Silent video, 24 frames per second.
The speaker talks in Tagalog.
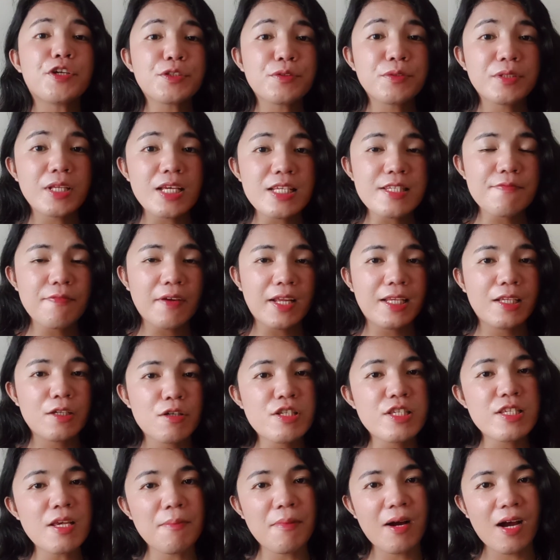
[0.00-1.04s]
this
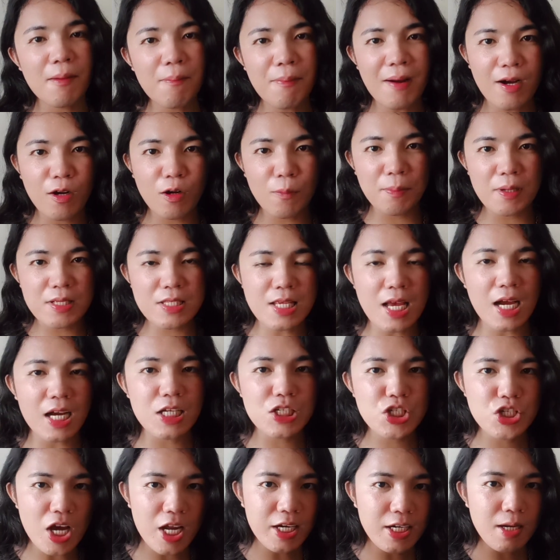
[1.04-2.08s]
video sa mga bago pa sa
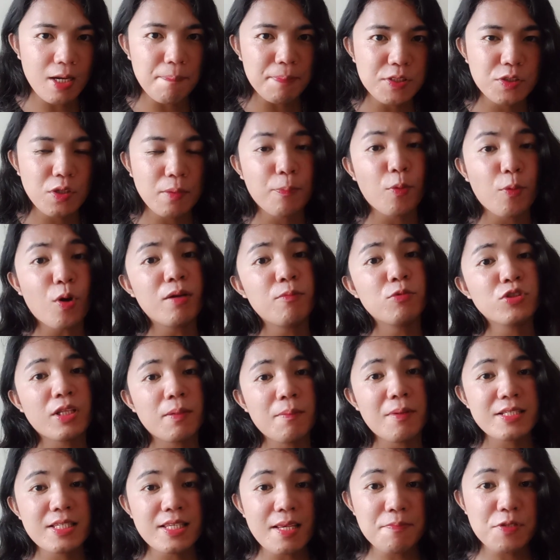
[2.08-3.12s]
akin channel. Please po
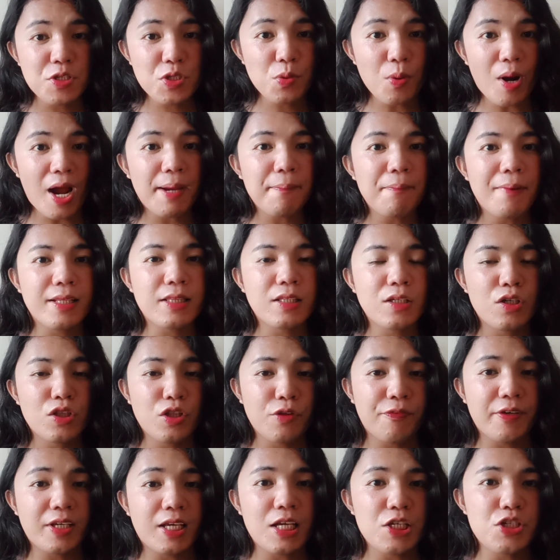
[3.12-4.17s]
kalimutan mag-subscribe at ang
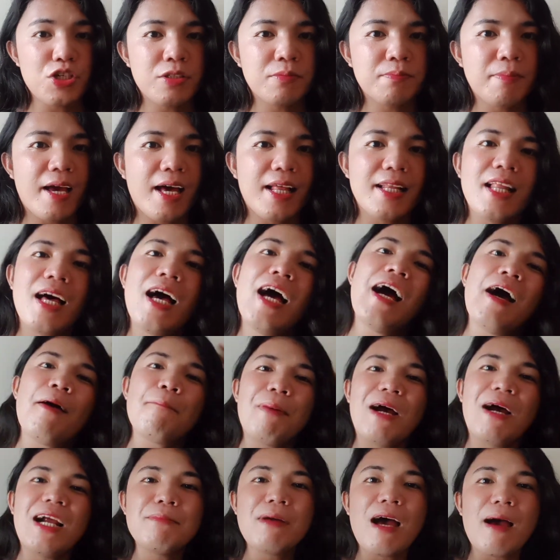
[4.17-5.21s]
notification bell
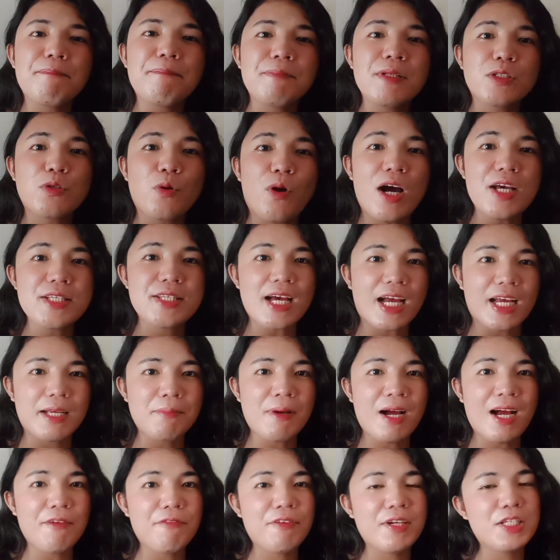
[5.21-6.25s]
para ma-update ko kayo sa aking
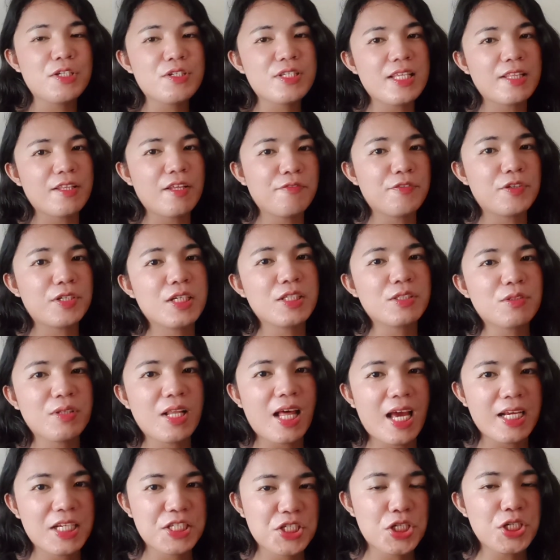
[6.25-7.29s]
mga videos and don't forget to
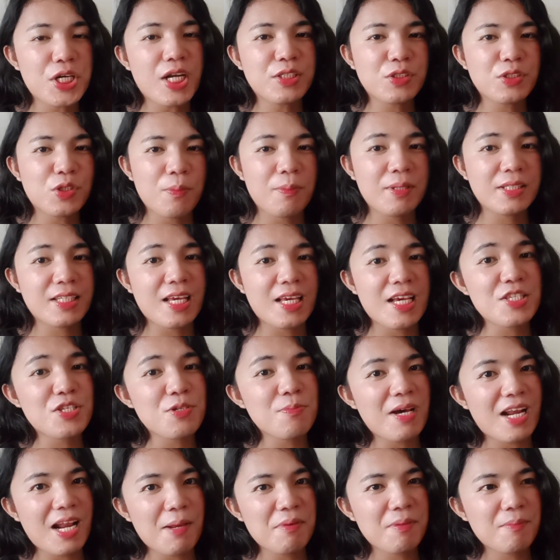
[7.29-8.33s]
like, share, and comment guys.
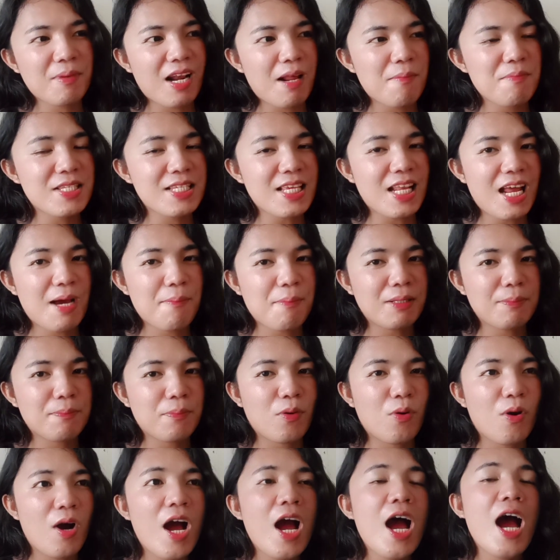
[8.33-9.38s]
So maraming maraming salamat po.